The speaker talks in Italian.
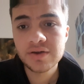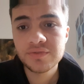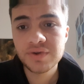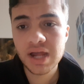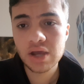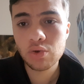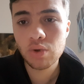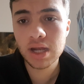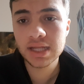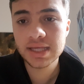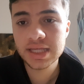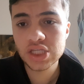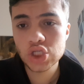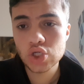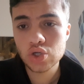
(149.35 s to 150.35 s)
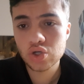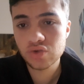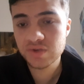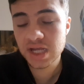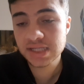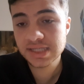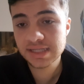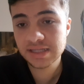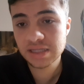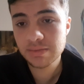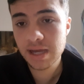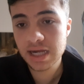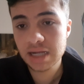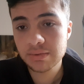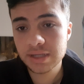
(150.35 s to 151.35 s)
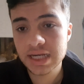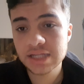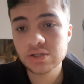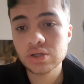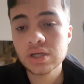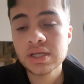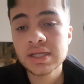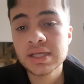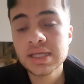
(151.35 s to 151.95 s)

fra qualche giorno, fra una settimana credo,